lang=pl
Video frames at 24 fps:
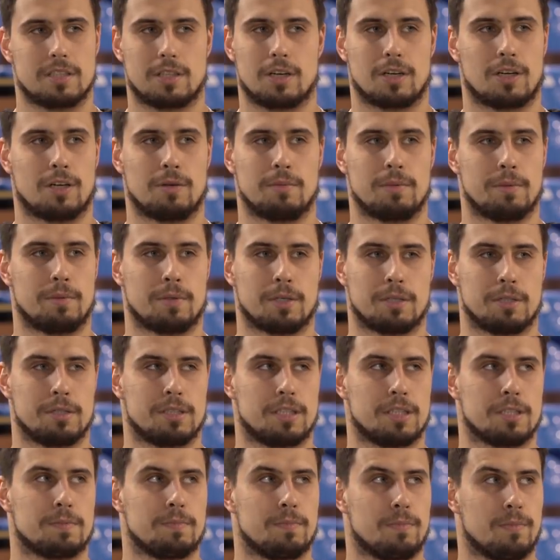nikogo. My
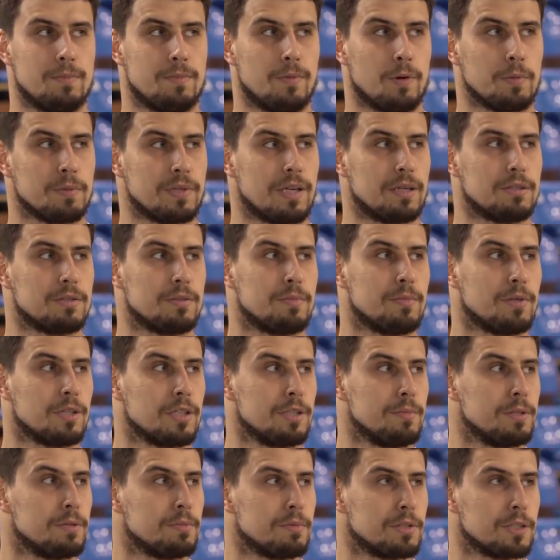mogliśmy, powtarzam, że
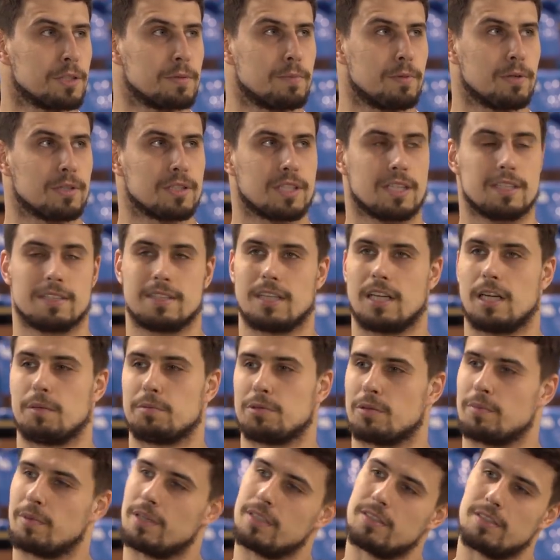moglibyśmy się spotkać z
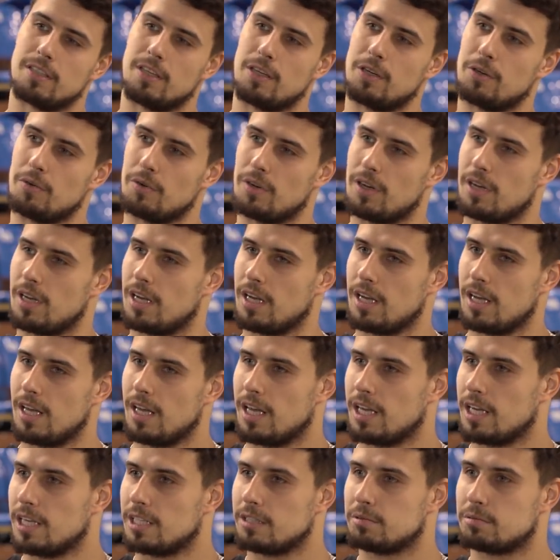najlepszą Brazylią
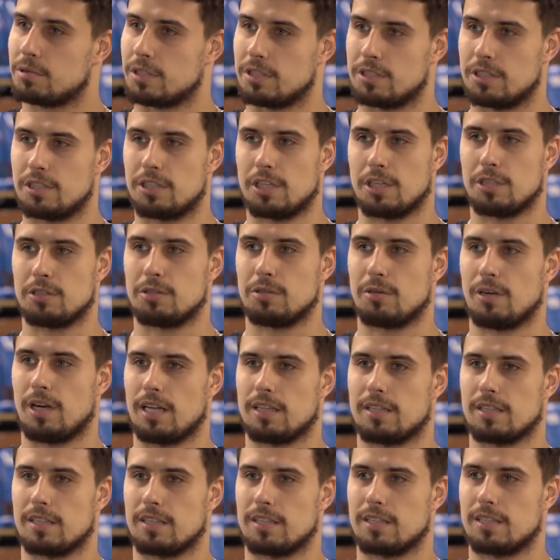sprzed 10
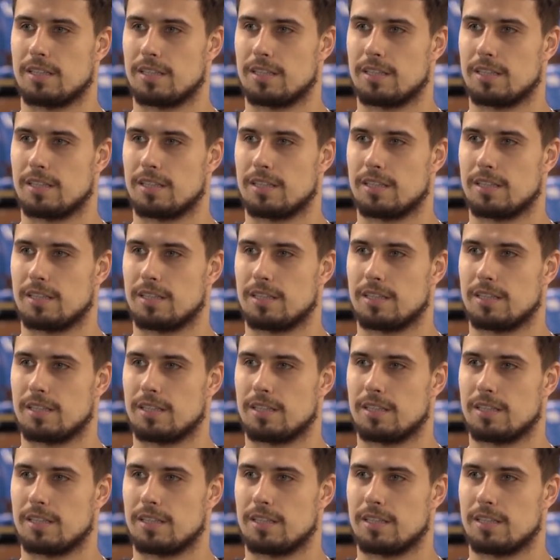lat